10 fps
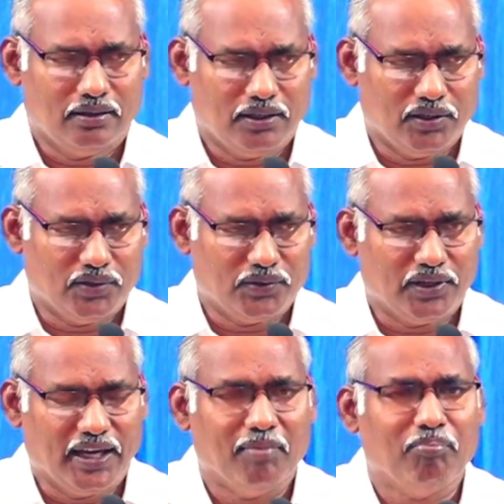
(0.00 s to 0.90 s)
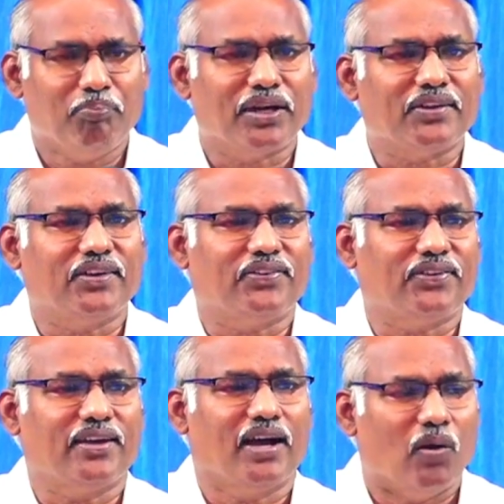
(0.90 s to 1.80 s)
నిన్ను ఎంపిక
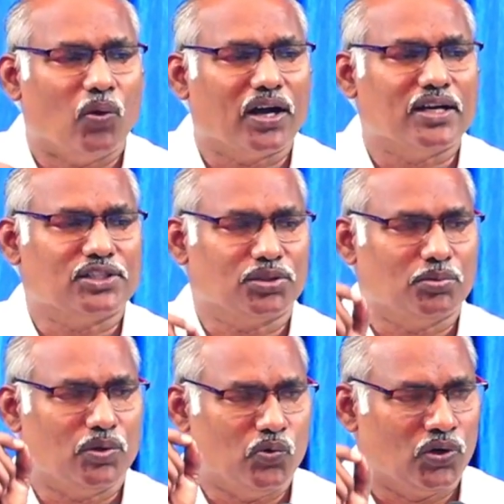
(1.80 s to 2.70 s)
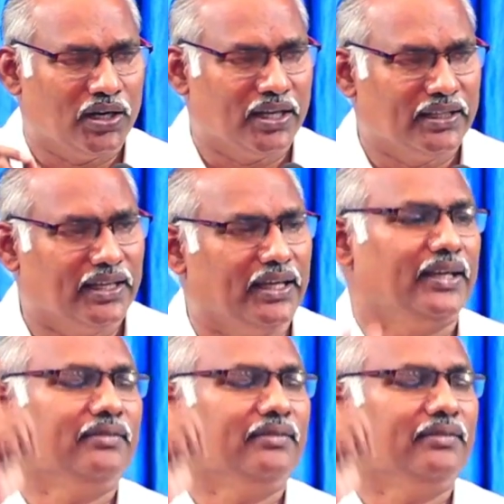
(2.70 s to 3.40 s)
చేసే అవకాశము ఉన్నది